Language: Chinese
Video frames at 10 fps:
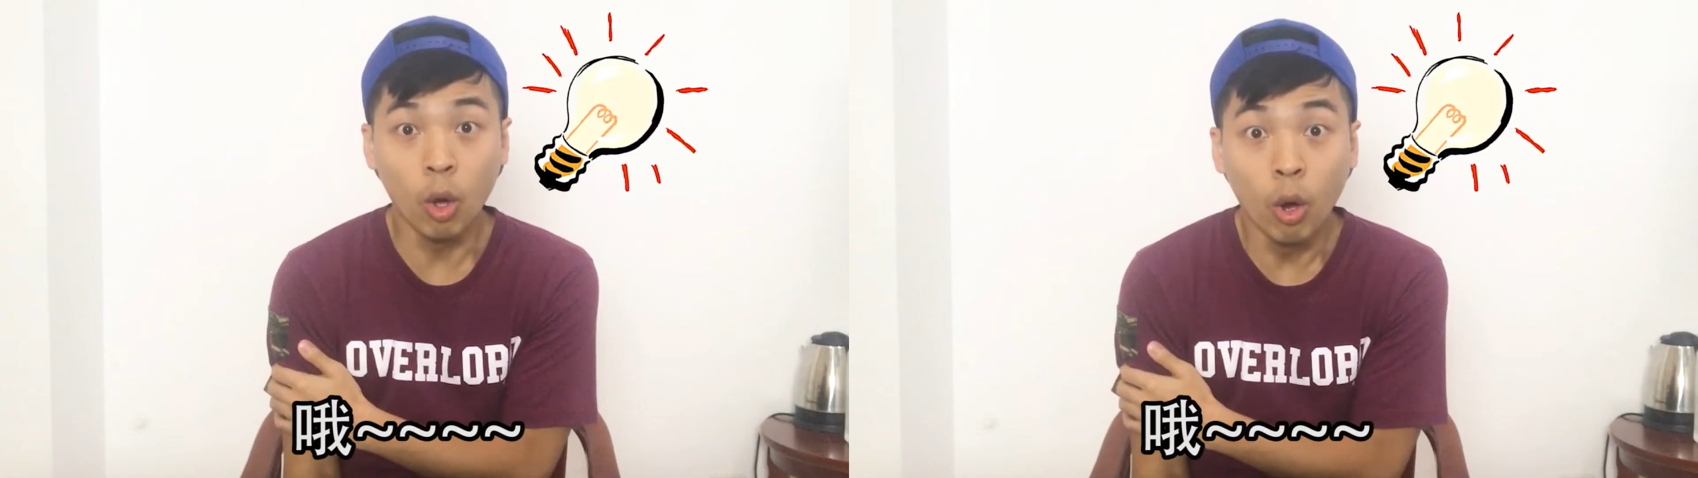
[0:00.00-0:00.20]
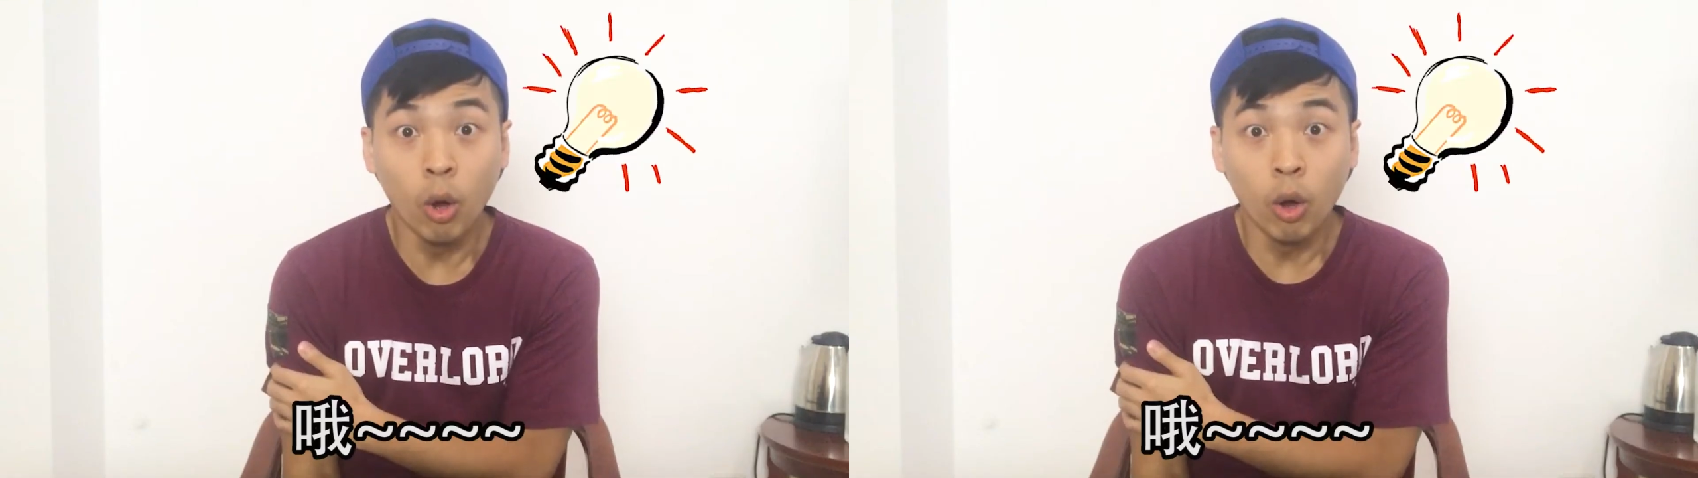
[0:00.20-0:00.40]

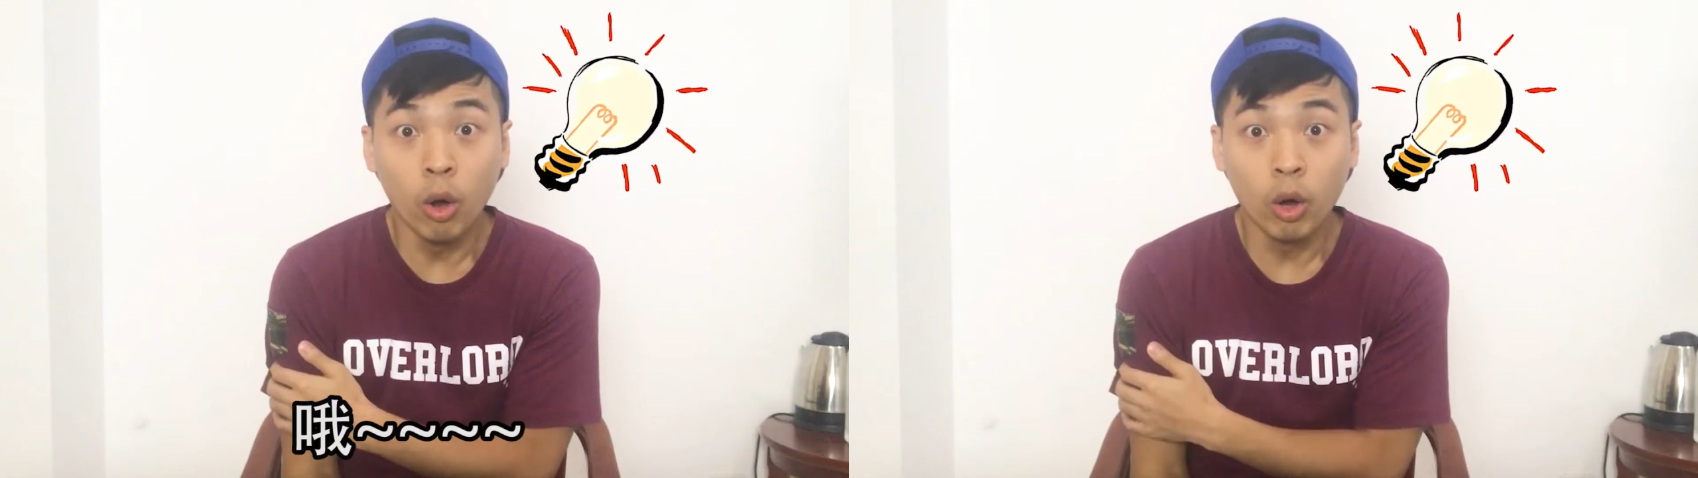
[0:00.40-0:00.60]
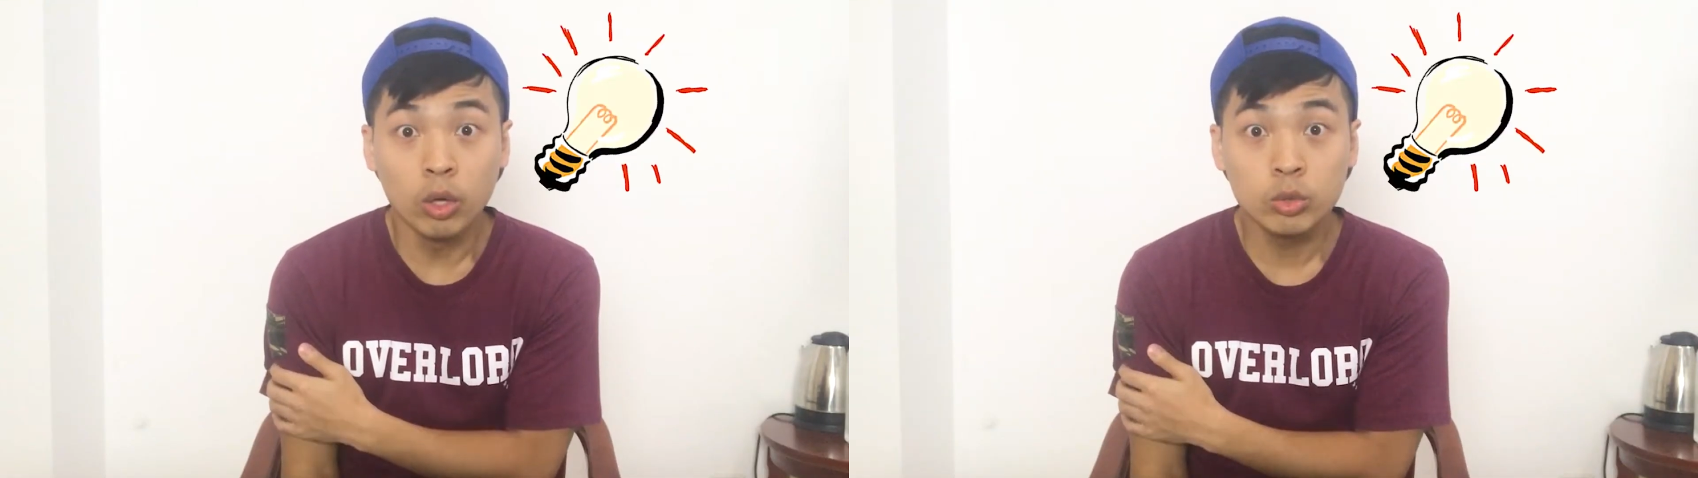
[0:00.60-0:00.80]
哦，
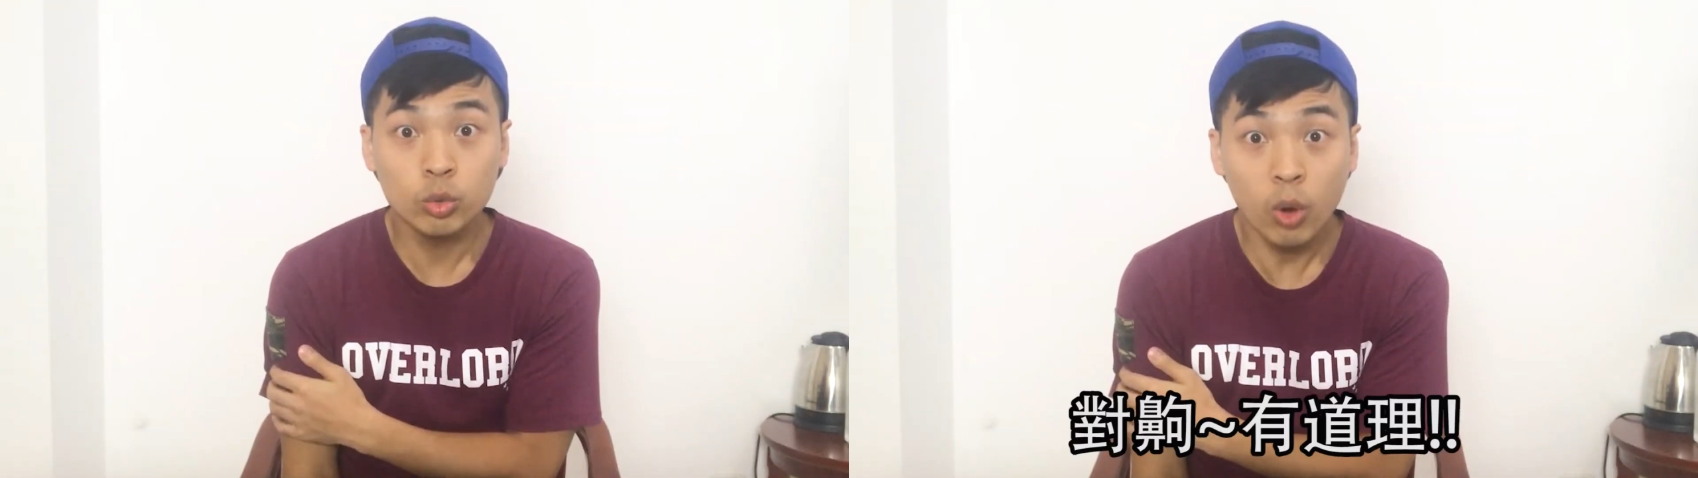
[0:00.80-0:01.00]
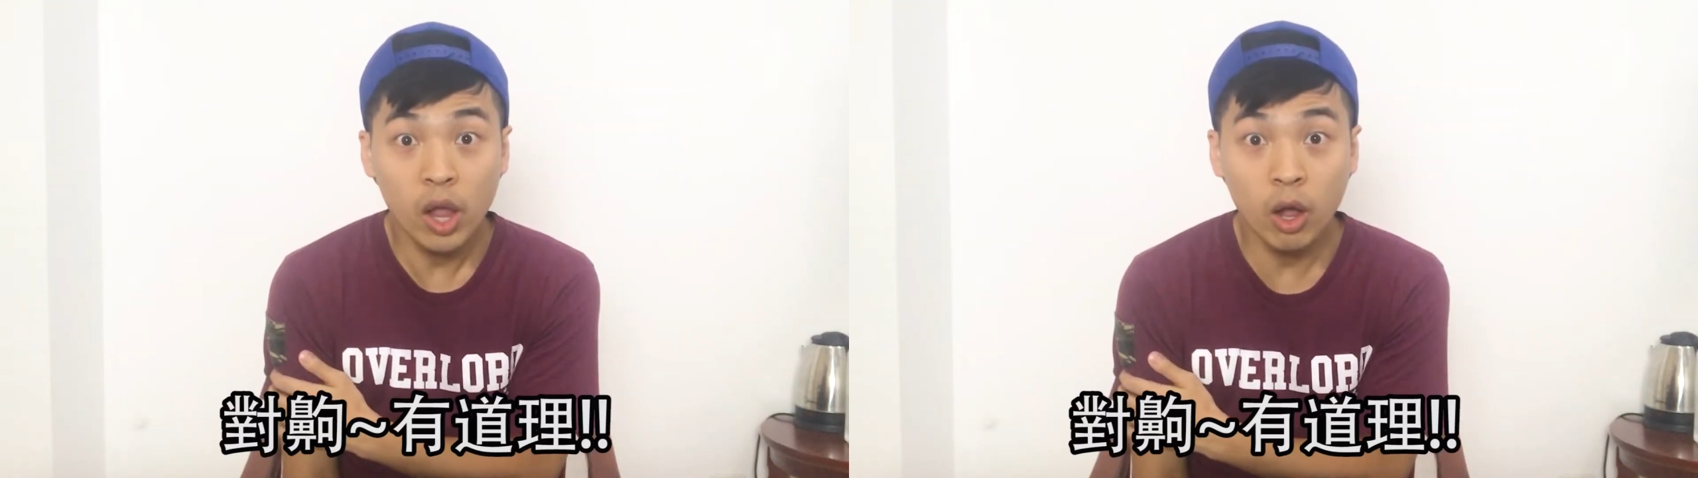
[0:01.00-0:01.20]
对
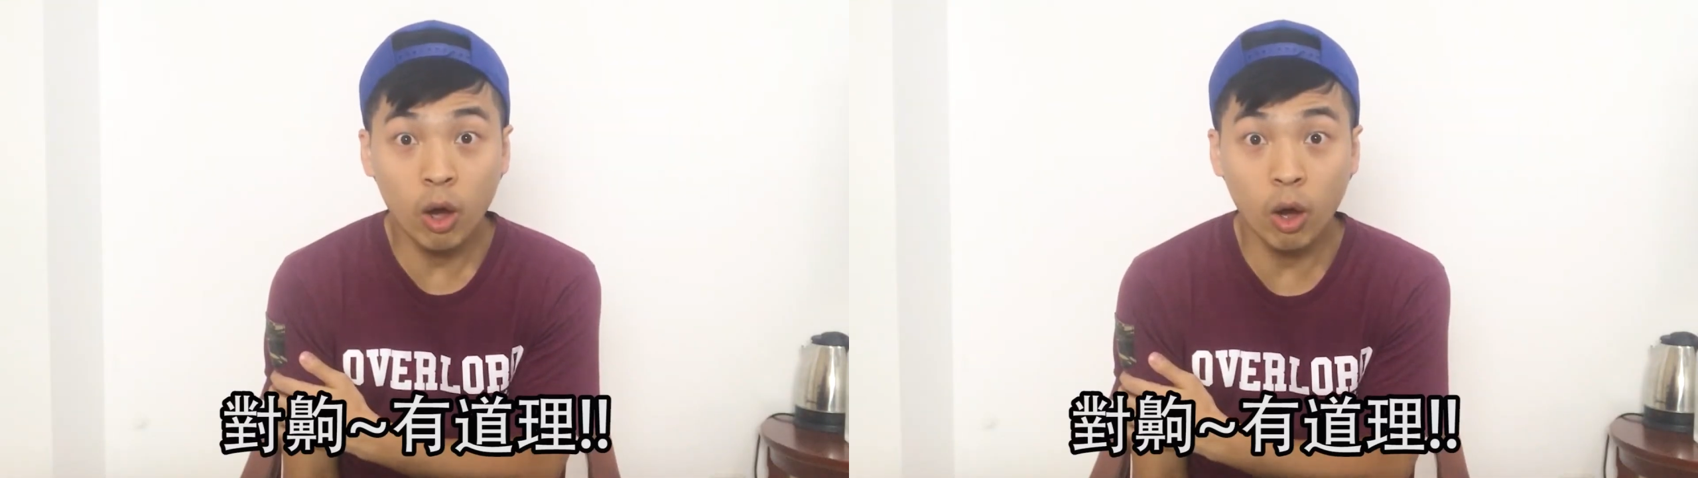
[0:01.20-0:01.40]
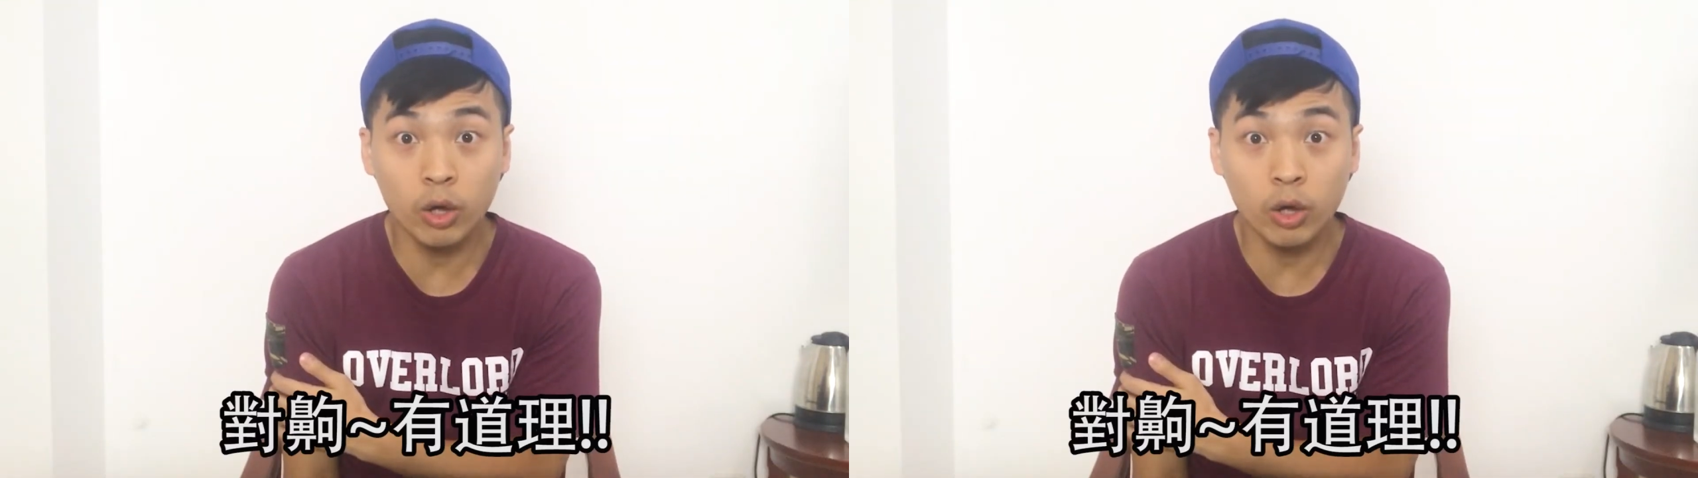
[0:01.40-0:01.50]
哦，